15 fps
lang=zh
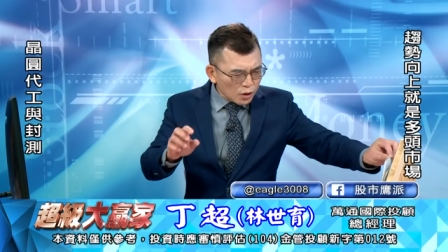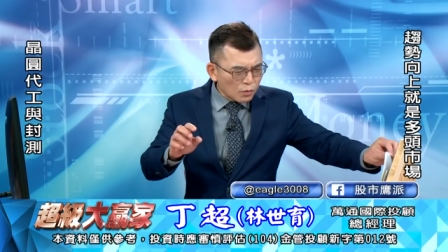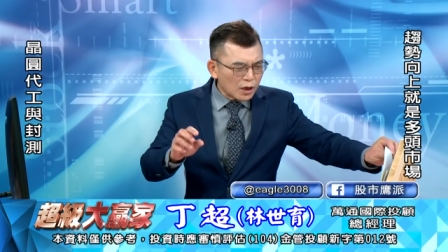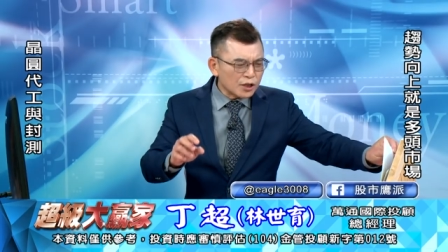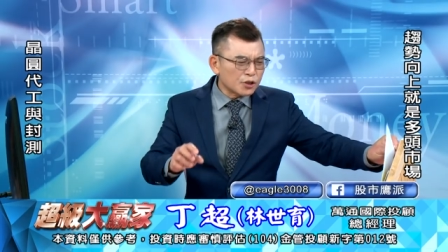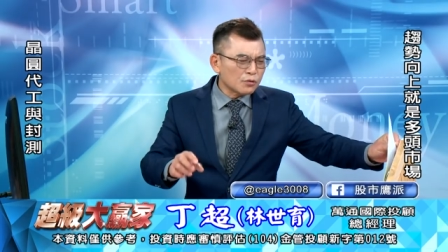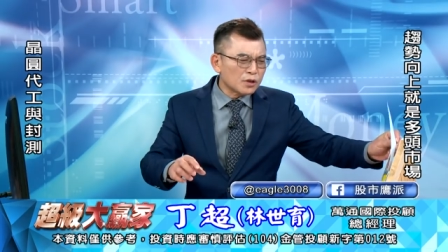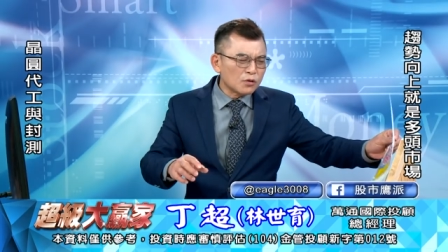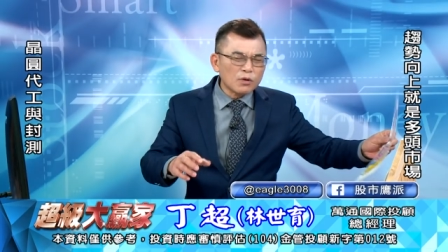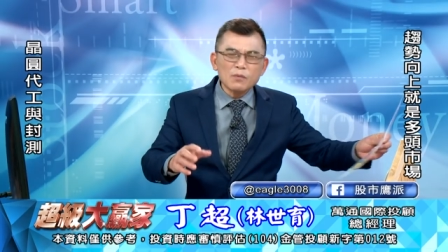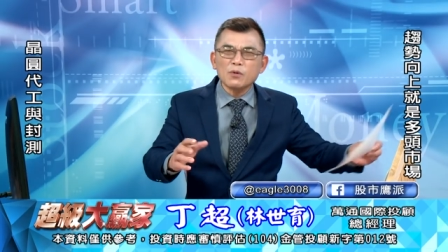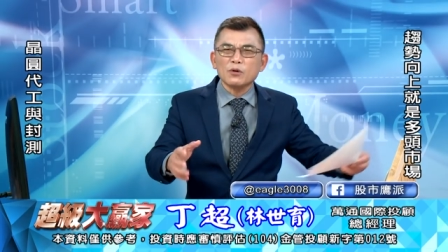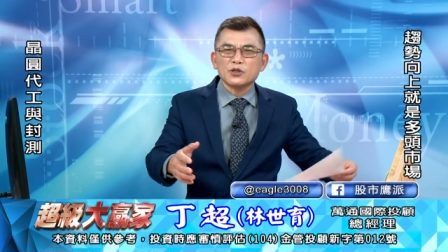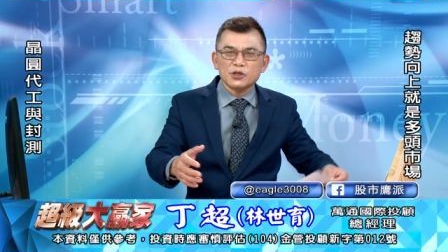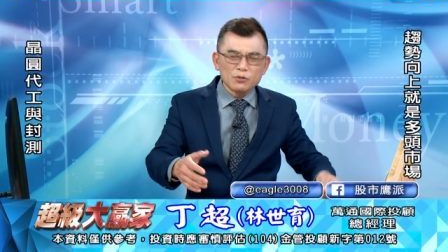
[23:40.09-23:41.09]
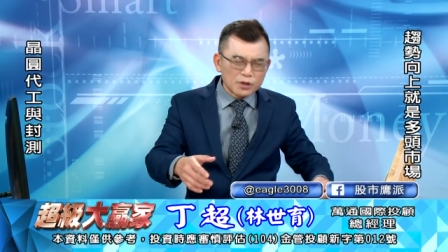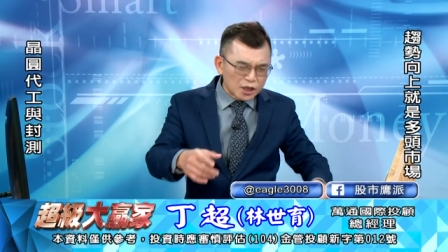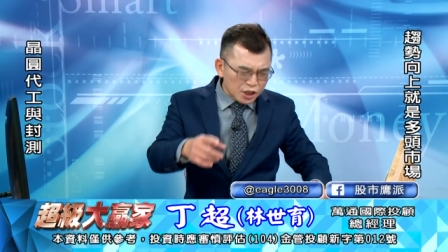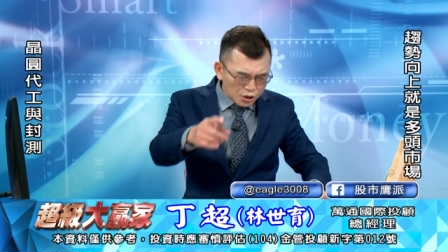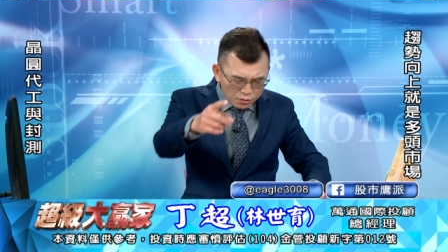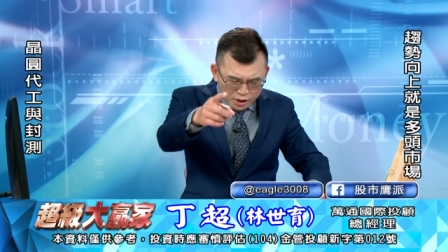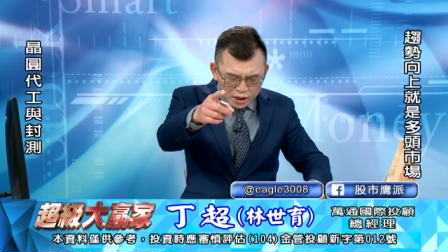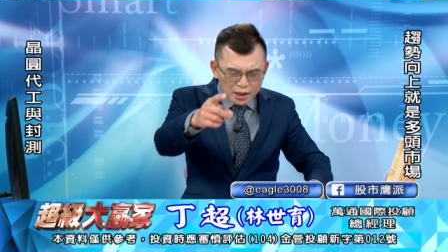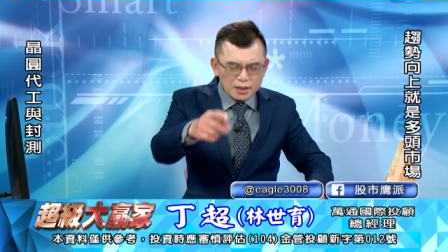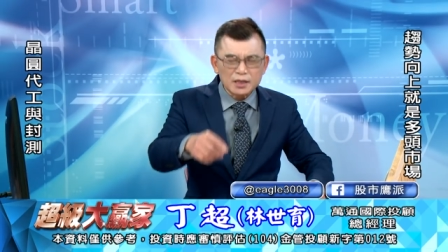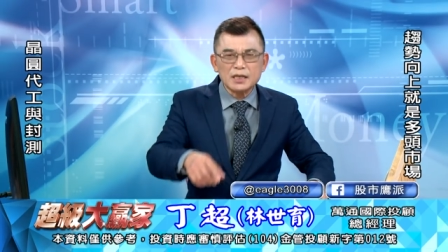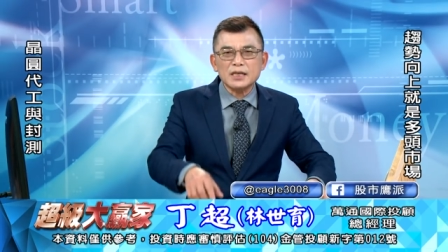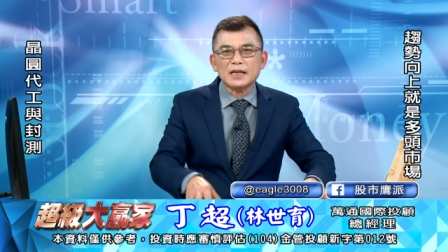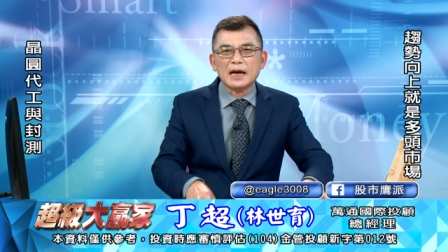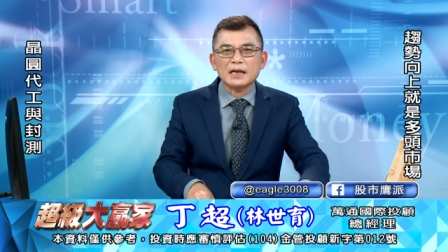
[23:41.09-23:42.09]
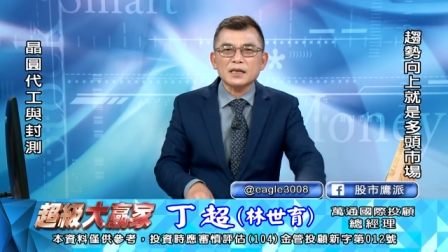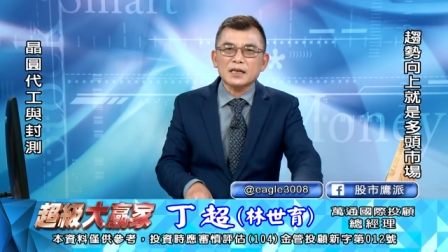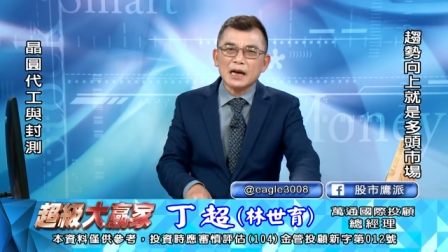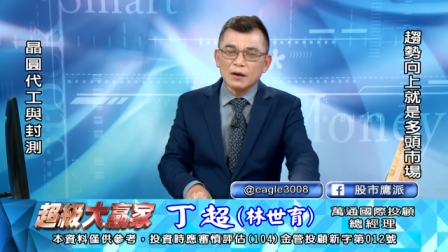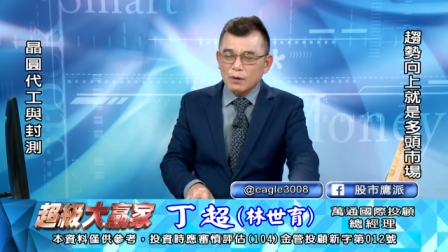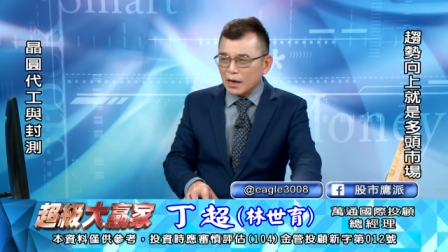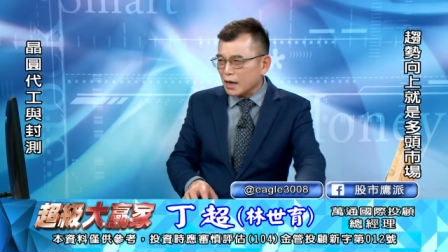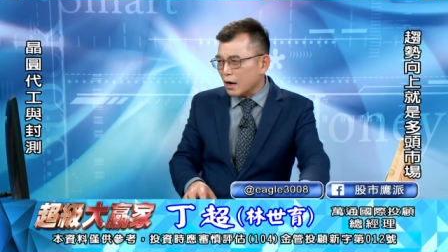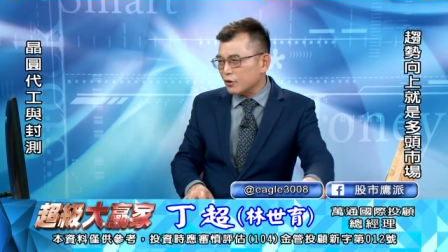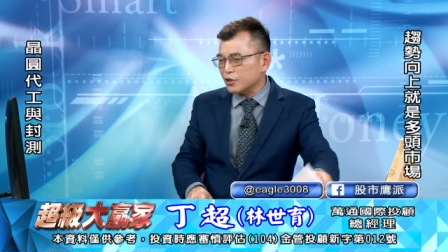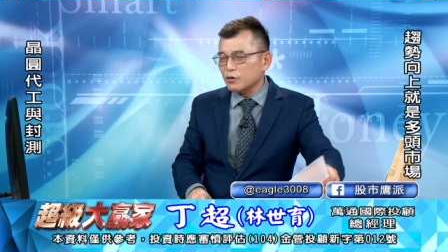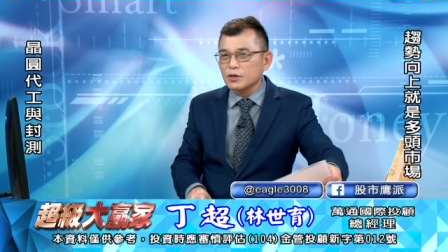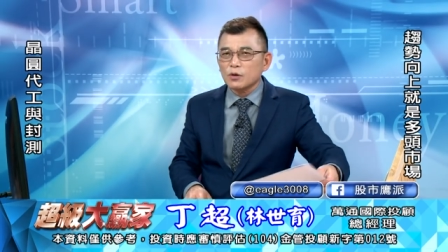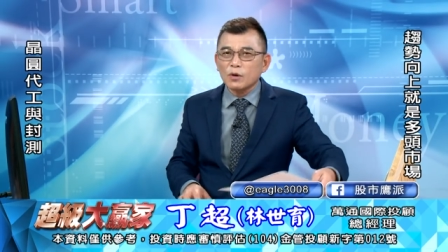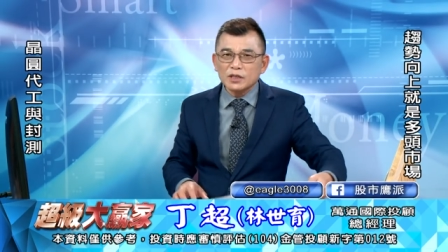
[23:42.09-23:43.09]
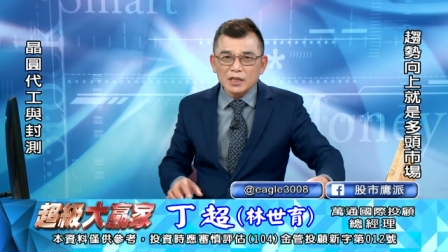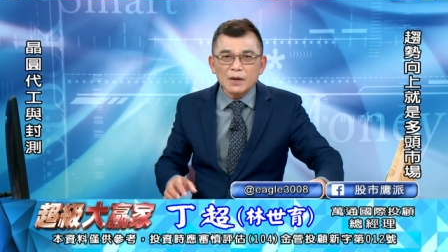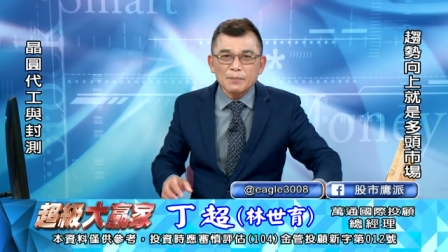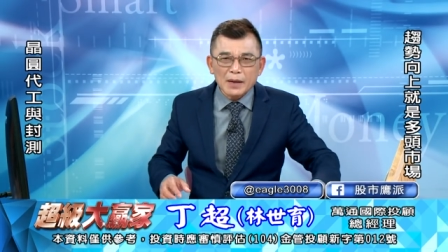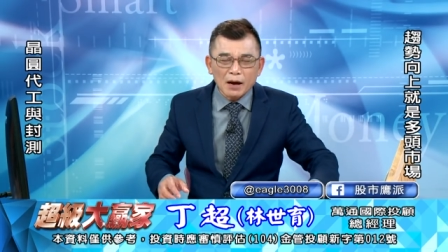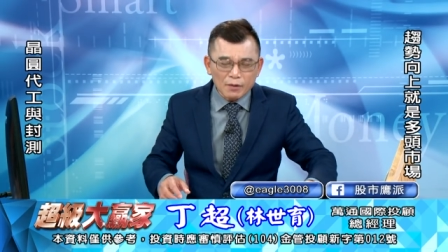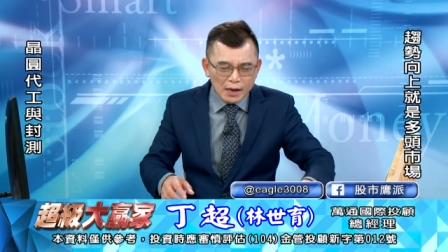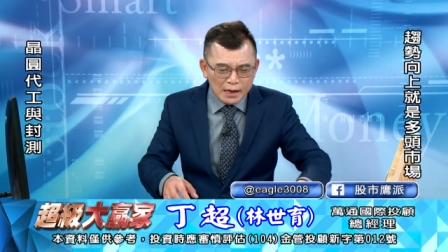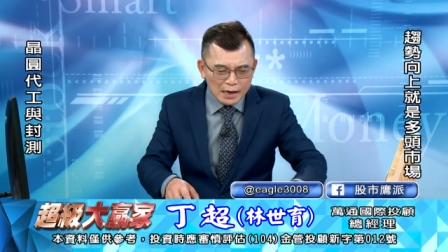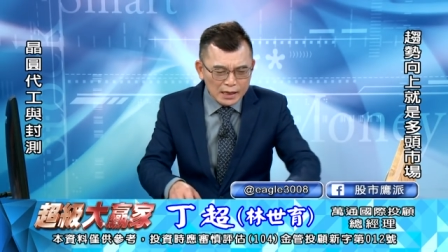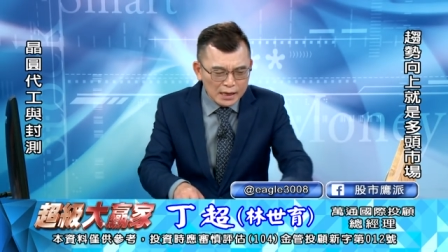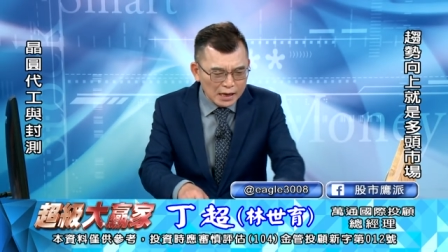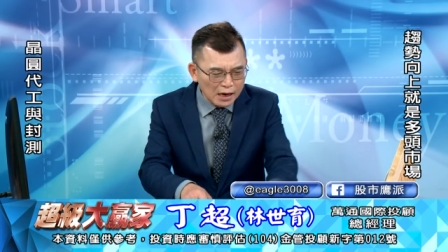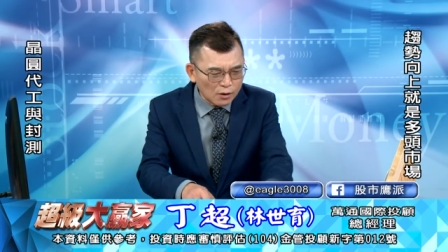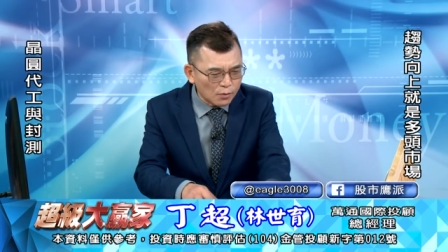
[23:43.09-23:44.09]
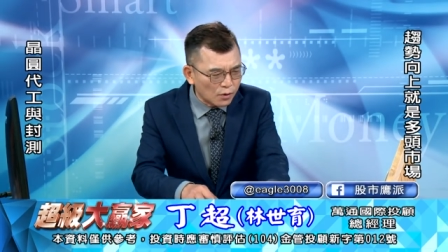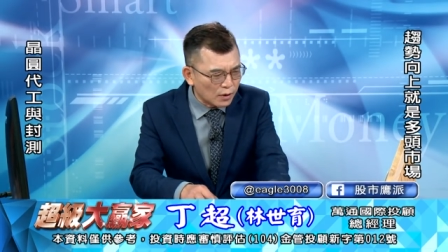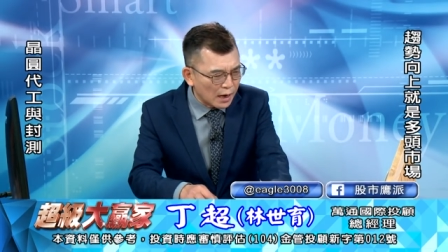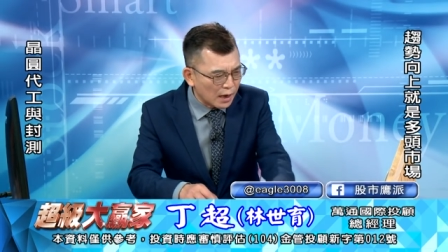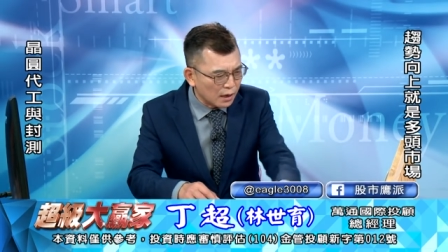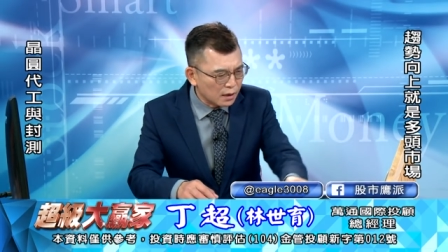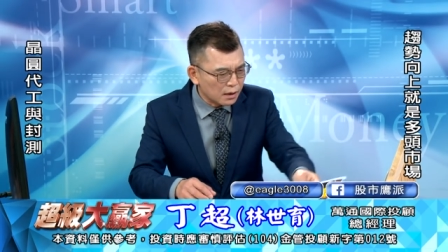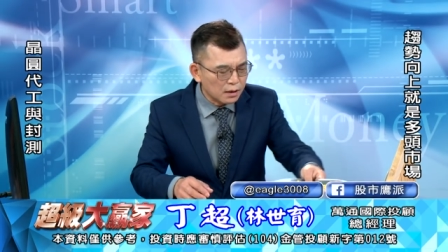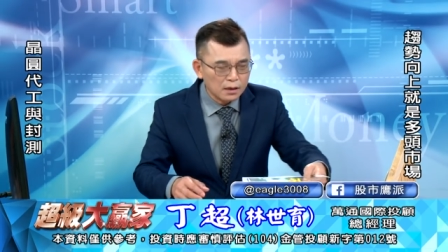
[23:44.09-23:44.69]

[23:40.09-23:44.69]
做我咧生气，我无生气，生气的是你啦！你讲我 𠰻 生气，我是咧表演啦，你听好无啦？